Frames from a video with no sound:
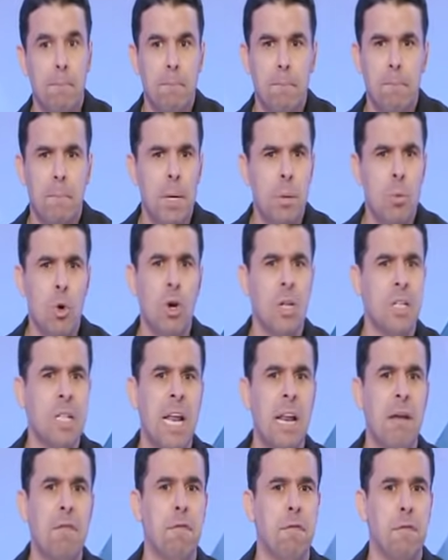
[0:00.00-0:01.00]

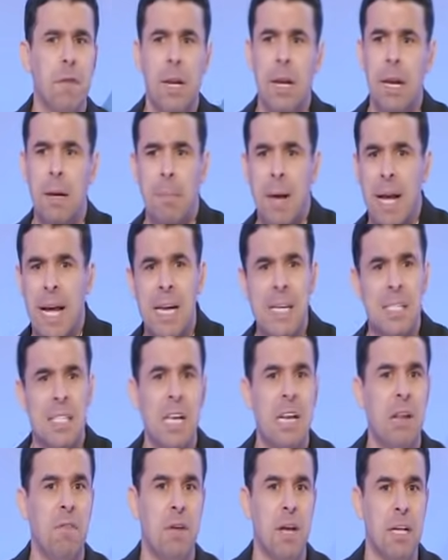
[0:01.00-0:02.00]
بمختلف المجالس
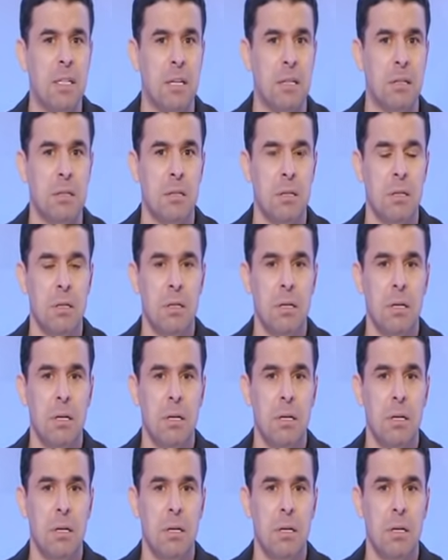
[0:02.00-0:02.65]
اللي فاتت